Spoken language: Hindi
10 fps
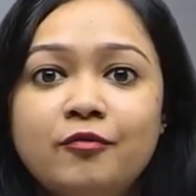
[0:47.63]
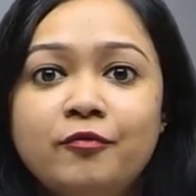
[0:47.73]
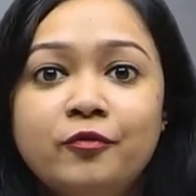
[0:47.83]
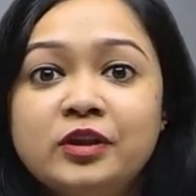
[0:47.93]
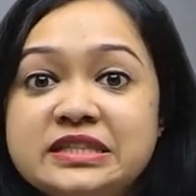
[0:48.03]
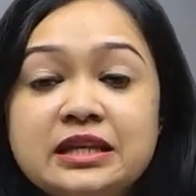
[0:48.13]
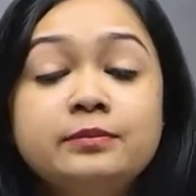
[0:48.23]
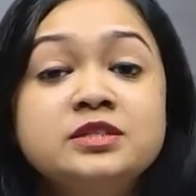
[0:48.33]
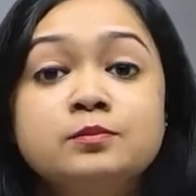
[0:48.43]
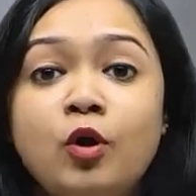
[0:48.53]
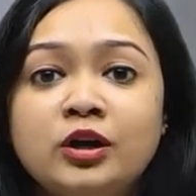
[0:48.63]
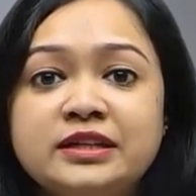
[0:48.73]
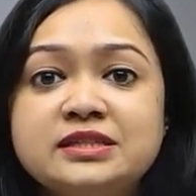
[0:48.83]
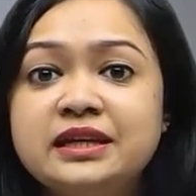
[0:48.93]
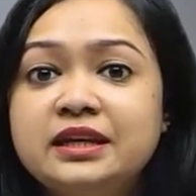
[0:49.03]
फुल सिलेबस मॉक
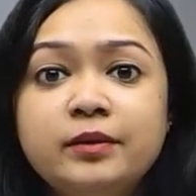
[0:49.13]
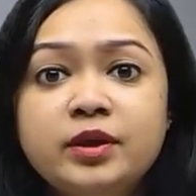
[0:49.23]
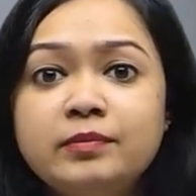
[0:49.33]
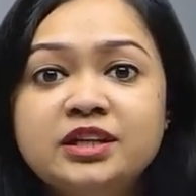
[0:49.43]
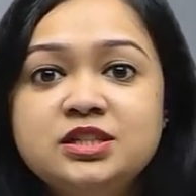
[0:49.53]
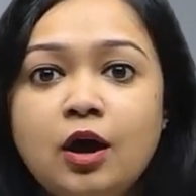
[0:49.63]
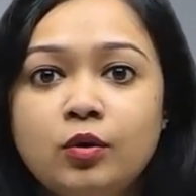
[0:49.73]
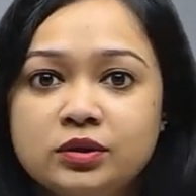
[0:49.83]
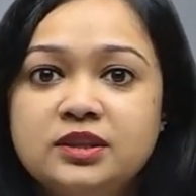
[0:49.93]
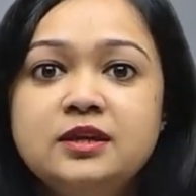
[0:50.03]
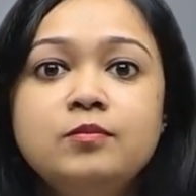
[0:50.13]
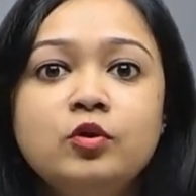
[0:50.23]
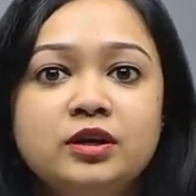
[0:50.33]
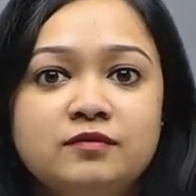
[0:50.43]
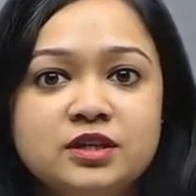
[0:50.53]
टेस्ट देने अभी मत जाओ
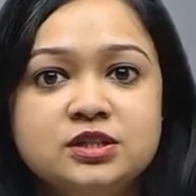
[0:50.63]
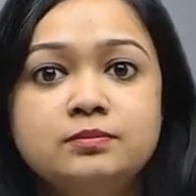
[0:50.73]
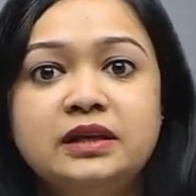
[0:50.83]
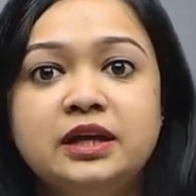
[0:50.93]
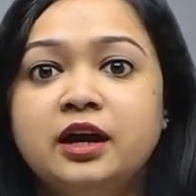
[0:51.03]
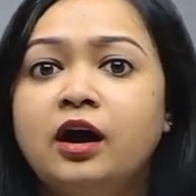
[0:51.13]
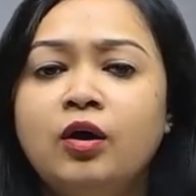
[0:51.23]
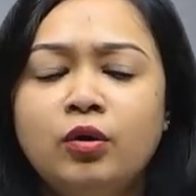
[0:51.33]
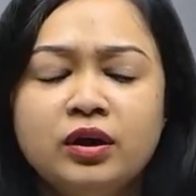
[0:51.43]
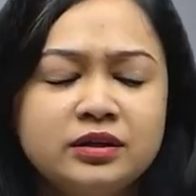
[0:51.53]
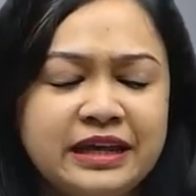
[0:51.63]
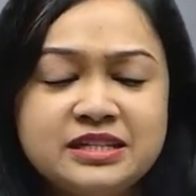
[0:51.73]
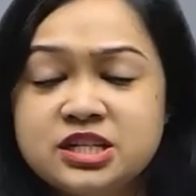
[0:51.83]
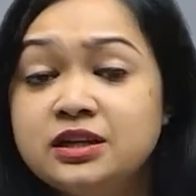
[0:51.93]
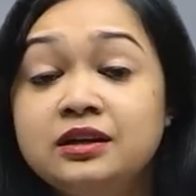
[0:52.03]
डिमोटिवेशन मिलेगा और
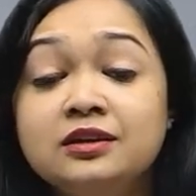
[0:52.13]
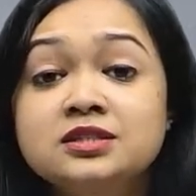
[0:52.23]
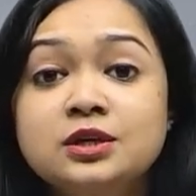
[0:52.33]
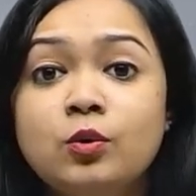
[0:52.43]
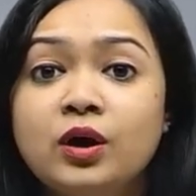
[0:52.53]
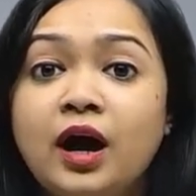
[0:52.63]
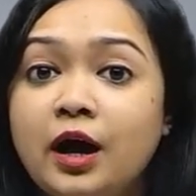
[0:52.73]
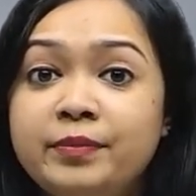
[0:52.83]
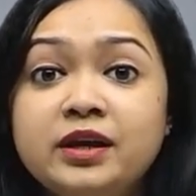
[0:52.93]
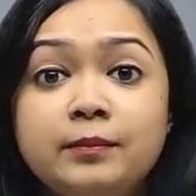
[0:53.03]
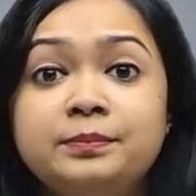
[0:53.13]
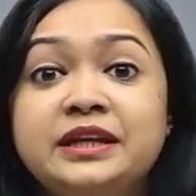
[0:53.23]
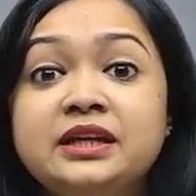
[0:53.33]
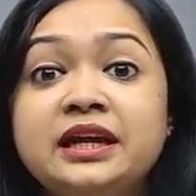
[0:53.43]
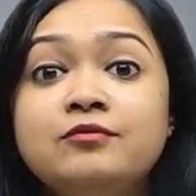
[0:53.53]
टेंशन अलग से होगा अभी
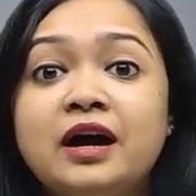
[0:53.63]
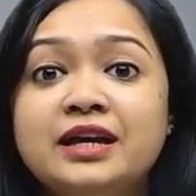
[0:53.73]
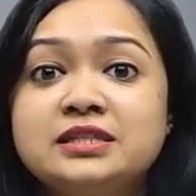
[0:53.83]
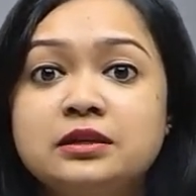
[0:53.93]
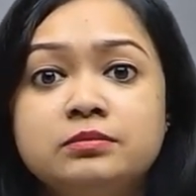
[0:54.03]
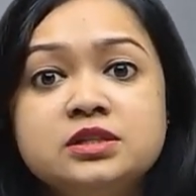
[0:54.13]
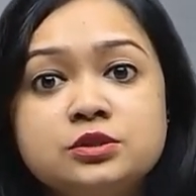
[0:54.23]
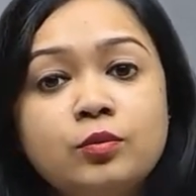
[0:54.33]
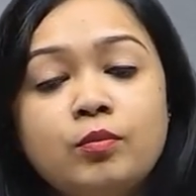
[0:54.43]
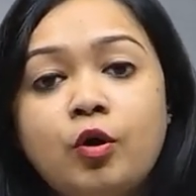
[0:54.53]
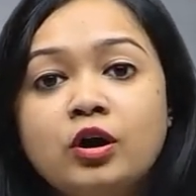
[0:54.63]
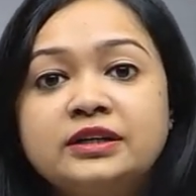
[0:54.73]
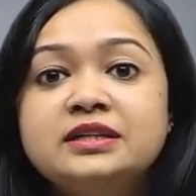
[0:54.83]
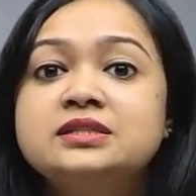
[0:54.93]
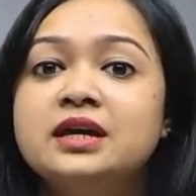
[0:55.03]
कंप्लीट नहीं हुआ है सिलेबस तो मॉक
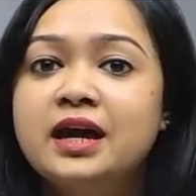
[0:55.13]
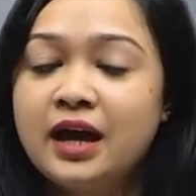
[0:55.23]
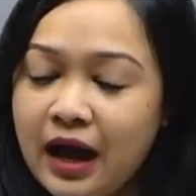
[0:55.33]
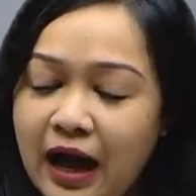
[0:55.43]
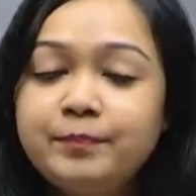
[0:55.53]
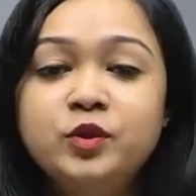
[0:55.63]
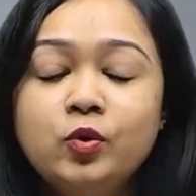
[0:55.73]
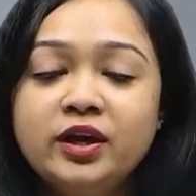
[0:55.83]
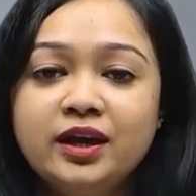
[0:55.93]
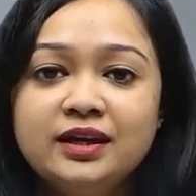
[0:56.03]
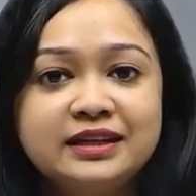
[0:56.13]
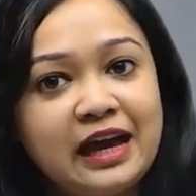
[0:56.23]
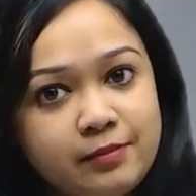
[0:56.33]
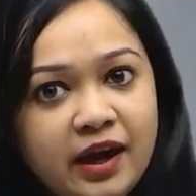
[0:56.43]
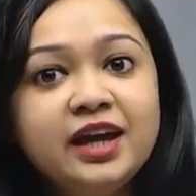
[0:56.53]
टेस्ट आप दोगे
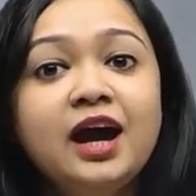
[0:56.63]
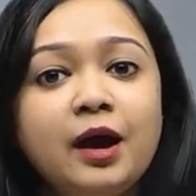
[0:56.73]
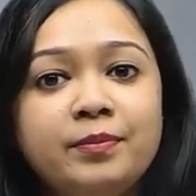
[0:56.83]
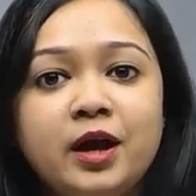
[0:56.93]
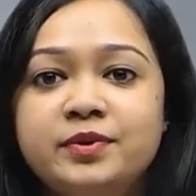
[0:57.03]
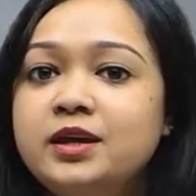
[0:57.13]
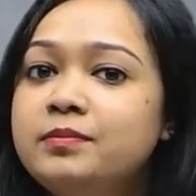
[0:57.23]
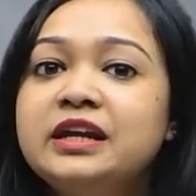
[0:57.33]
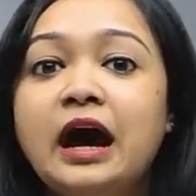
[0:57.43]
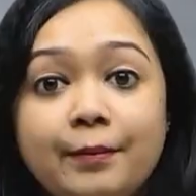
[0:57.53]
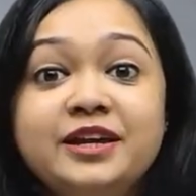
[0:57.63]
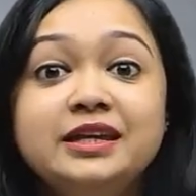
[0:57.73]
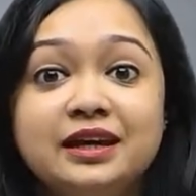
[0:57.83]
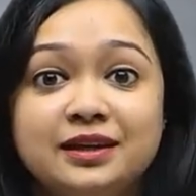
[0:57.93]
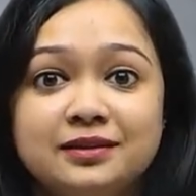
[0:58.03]
टाइम आएगा आपका भी बट अभी
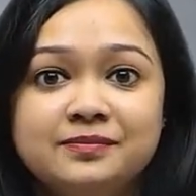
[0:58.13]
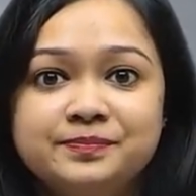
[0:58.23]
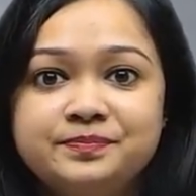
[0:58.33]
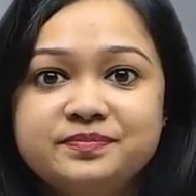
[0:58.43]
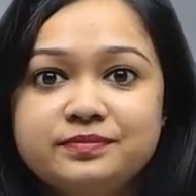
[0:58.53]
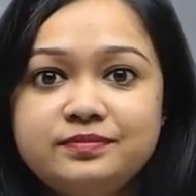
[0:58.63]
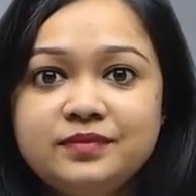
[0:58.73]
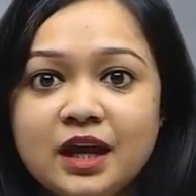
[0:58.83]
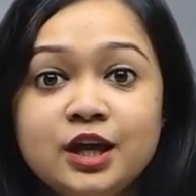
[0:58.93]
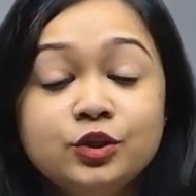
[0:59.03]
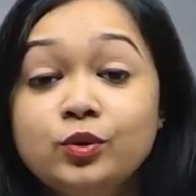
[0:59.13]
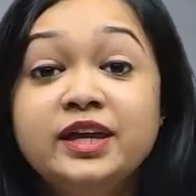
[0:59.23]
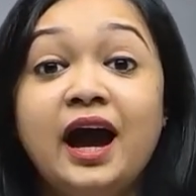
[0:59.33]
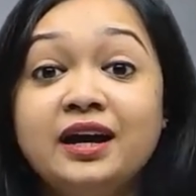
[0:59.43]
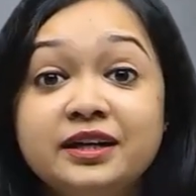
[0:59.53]
नहीं तो
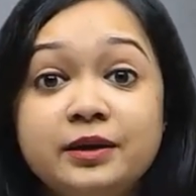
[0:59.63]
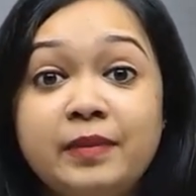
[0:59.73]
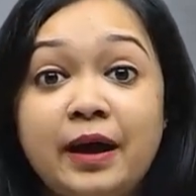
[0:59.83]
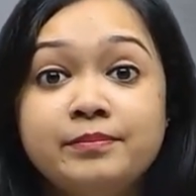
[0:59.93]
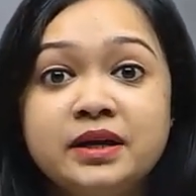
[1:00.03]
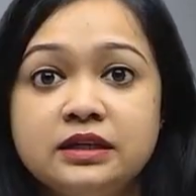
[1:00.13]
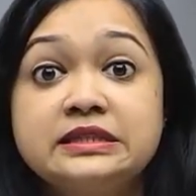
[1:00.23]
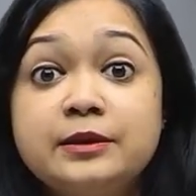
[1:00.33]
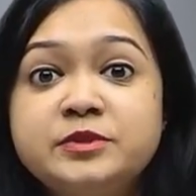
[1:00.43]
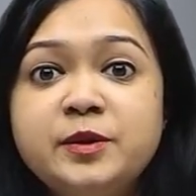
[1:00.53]
क्या करें मैम सबसे